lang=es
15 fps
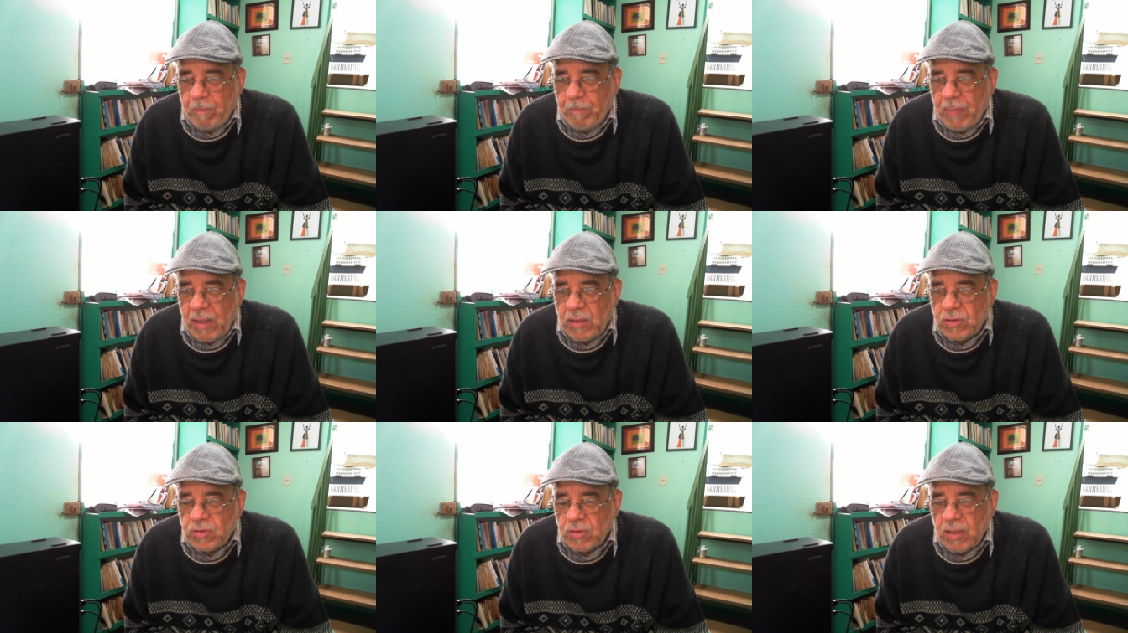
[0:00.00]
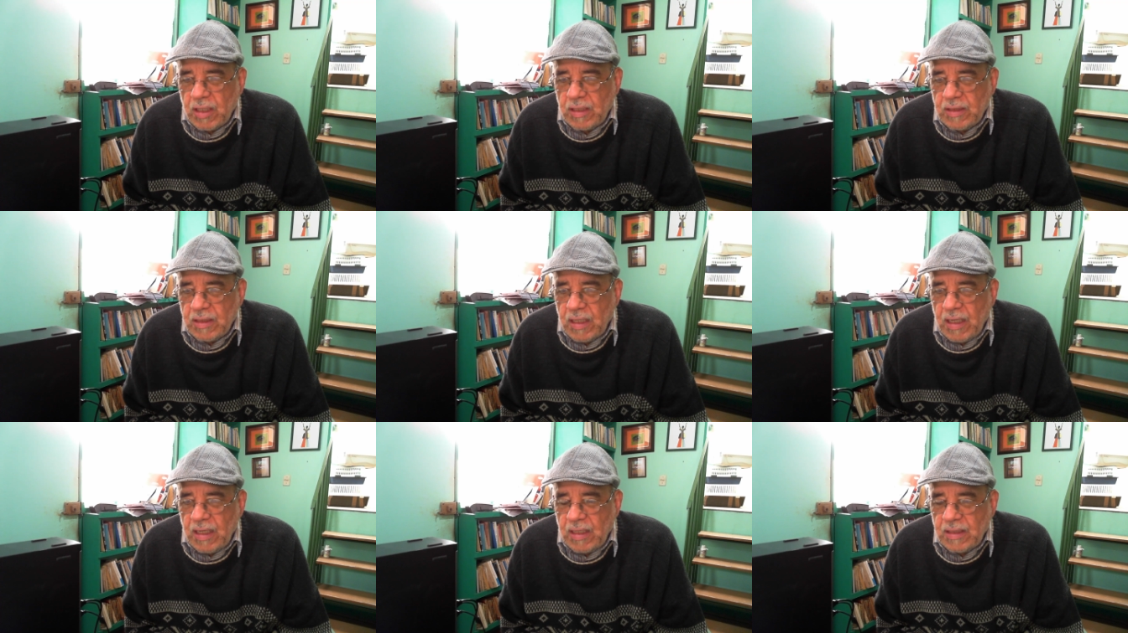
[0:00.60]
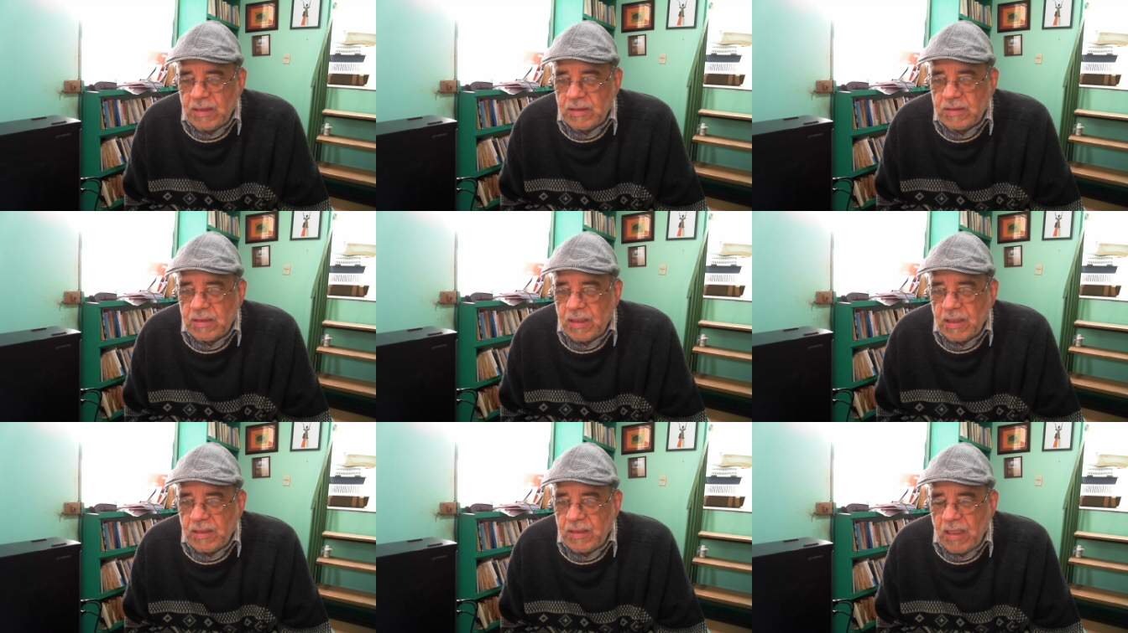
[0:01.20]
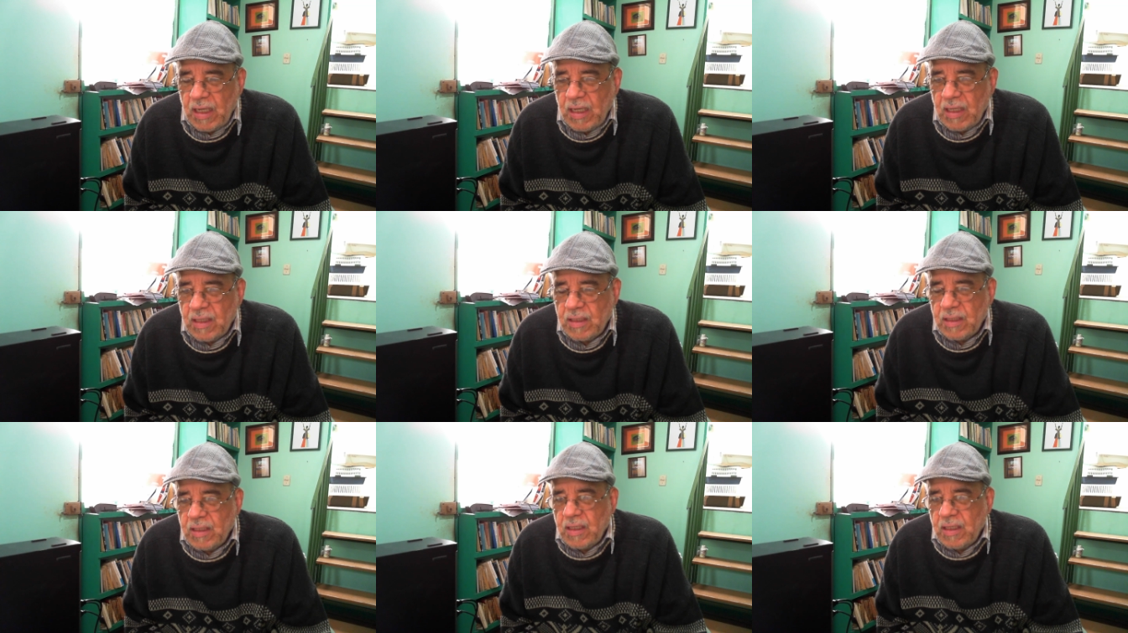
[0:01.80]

personalidades que ya